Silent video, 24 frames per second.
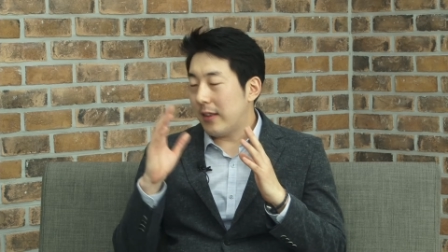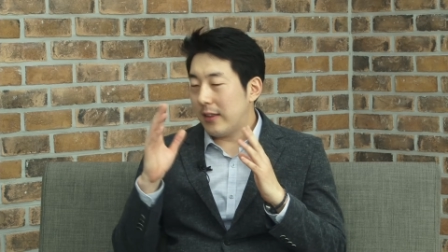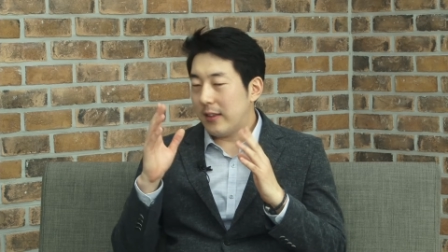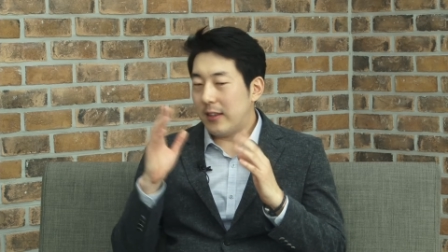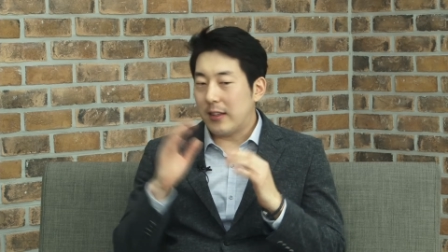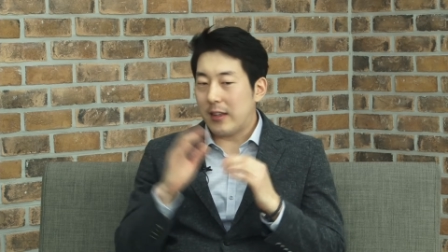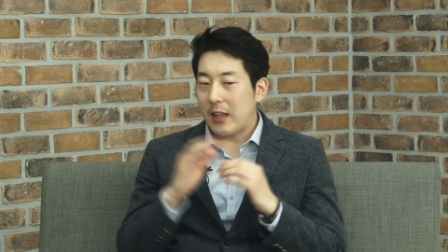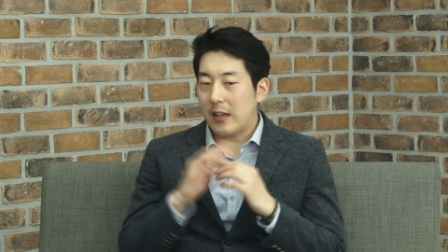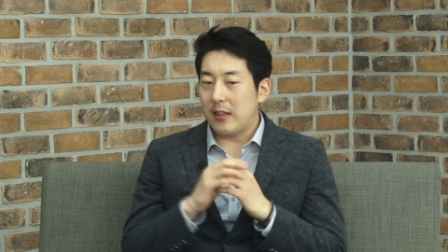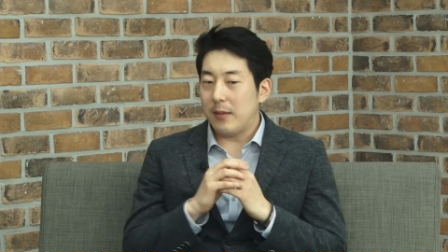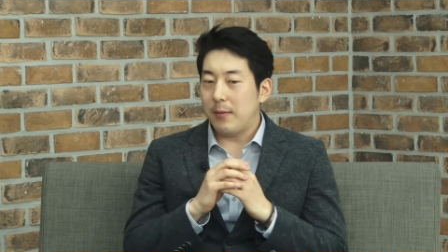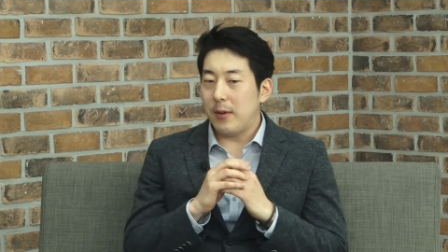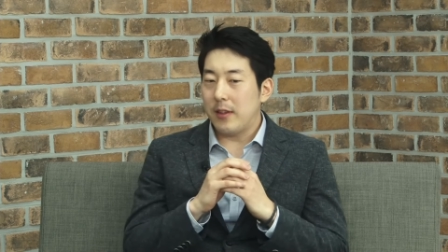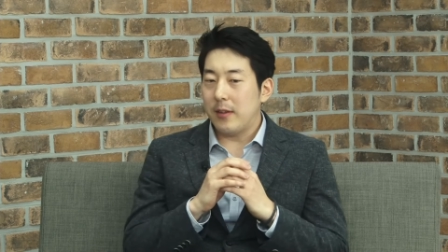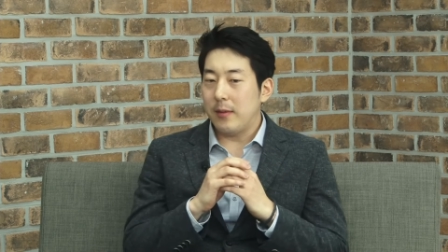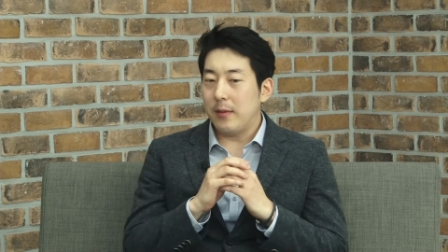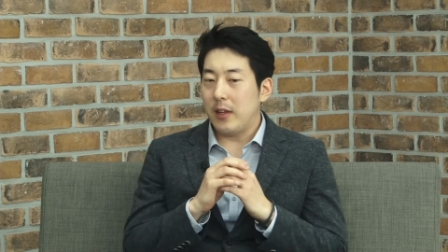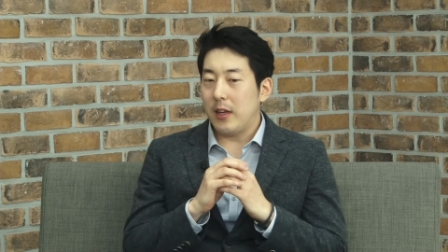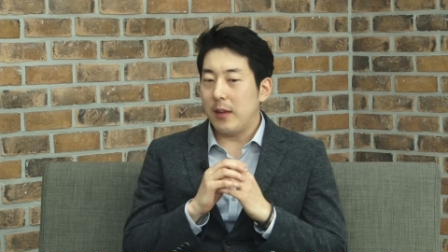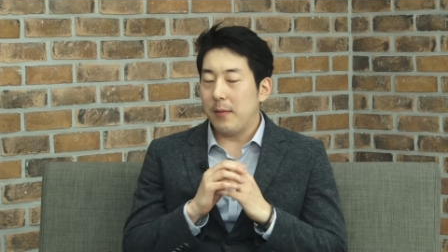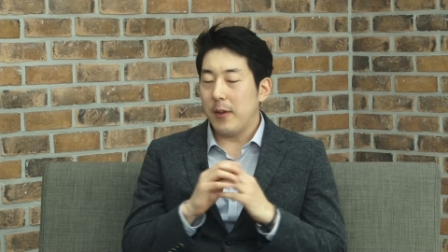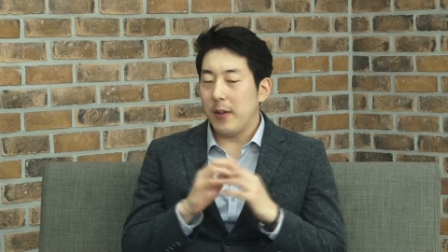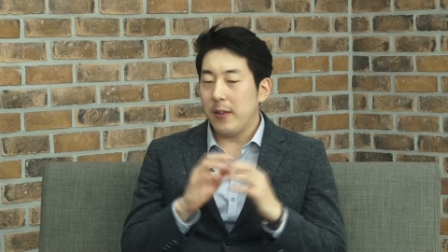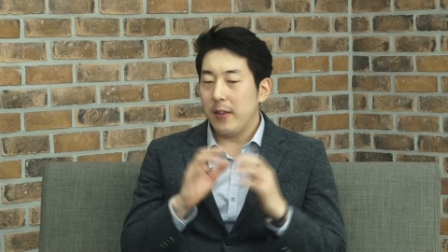즉 다시
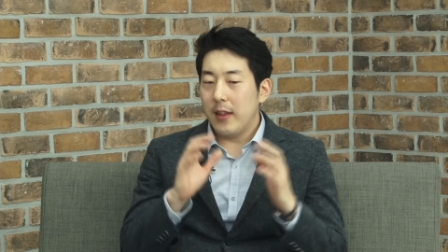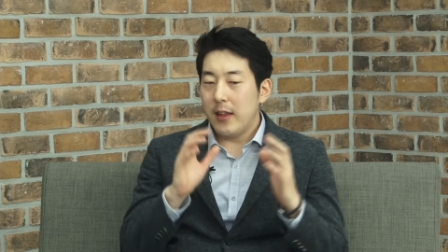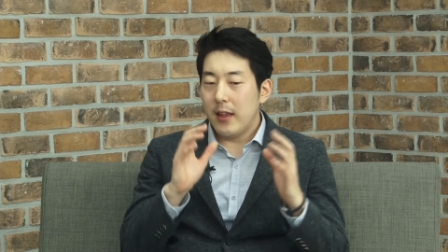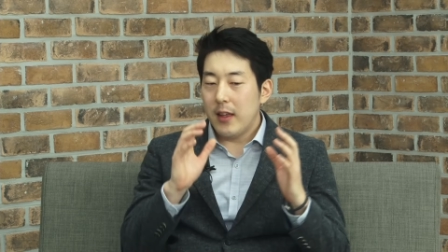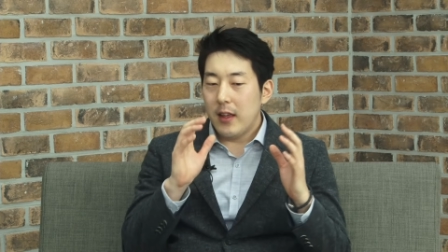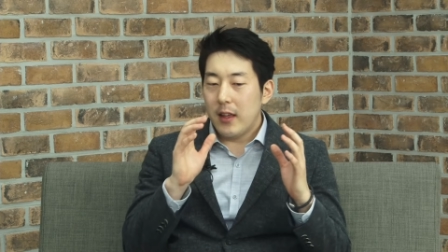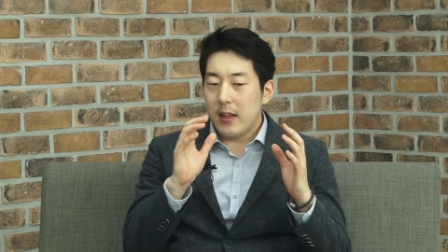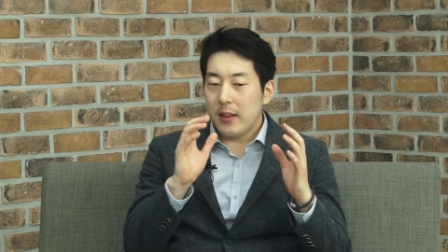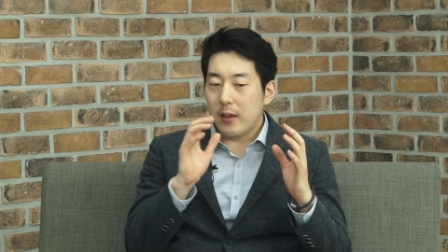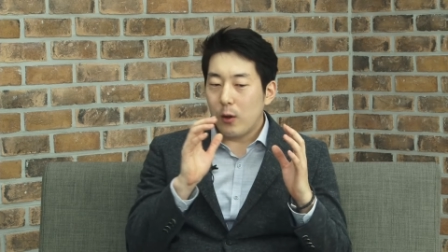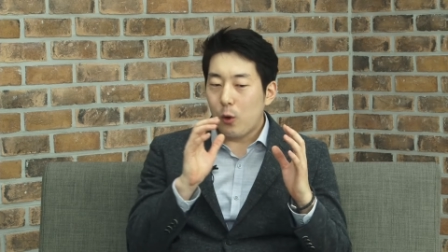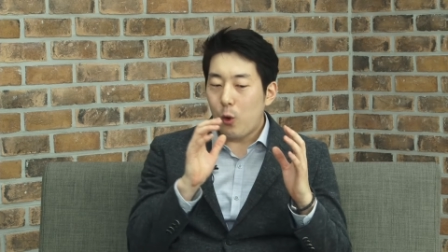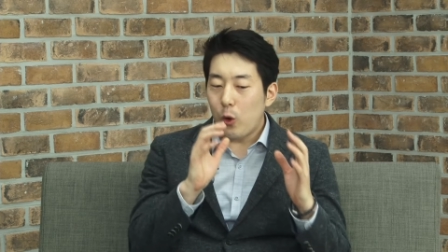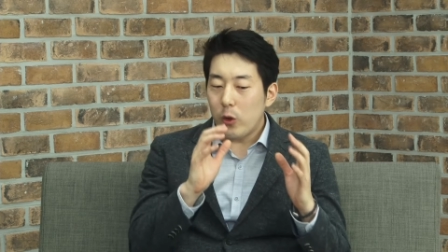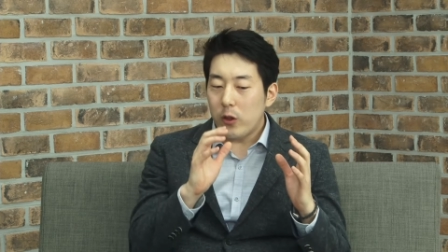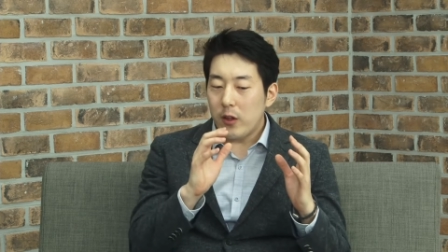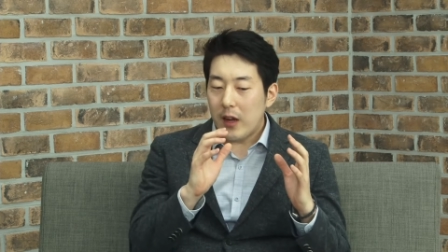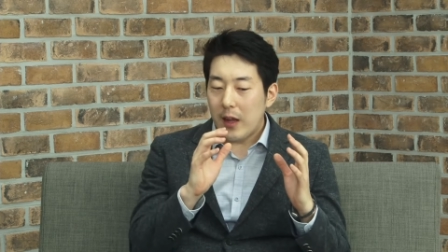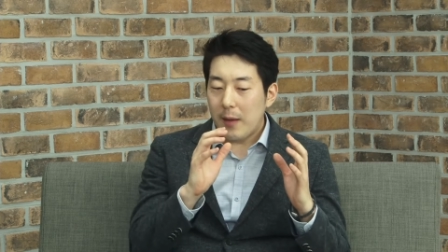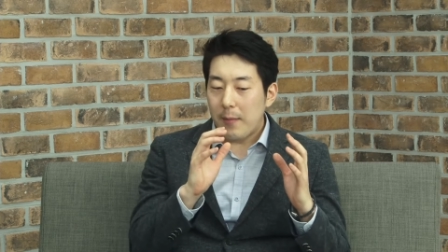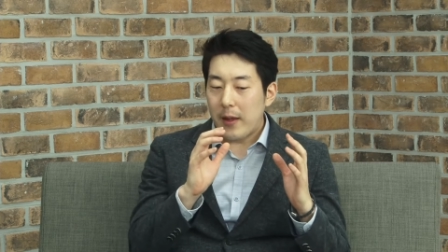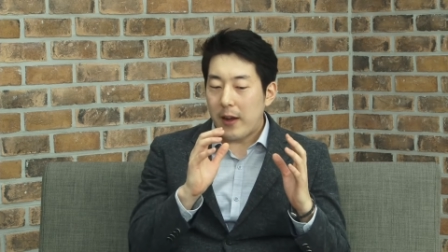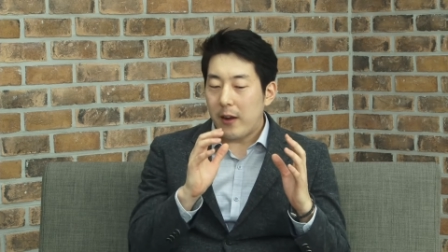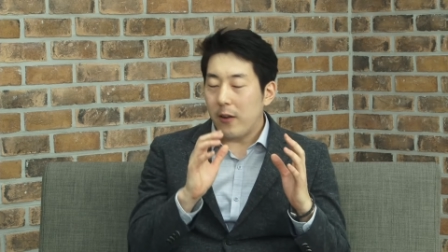말씀드리면 이제 코드
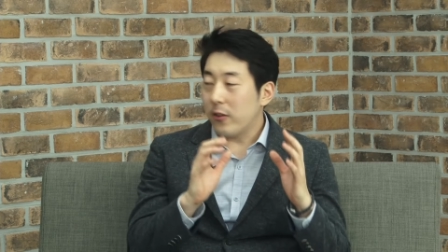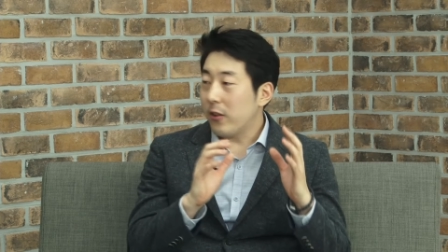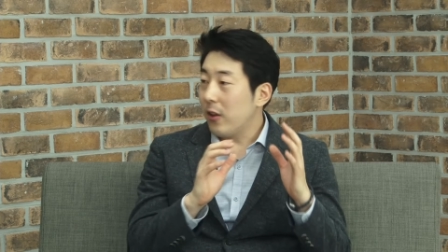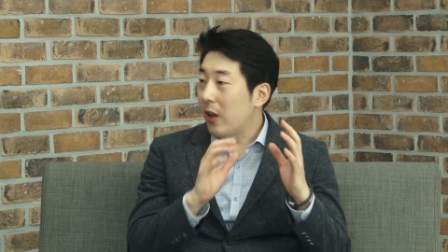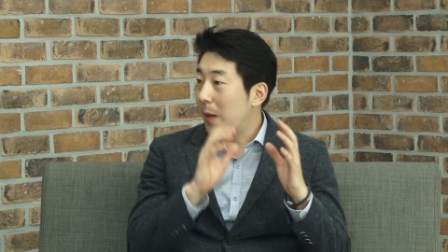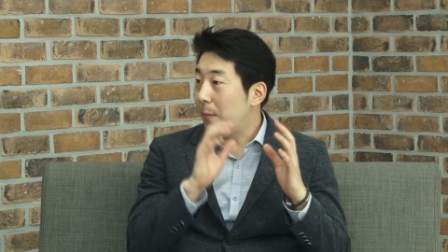레벨의 어떤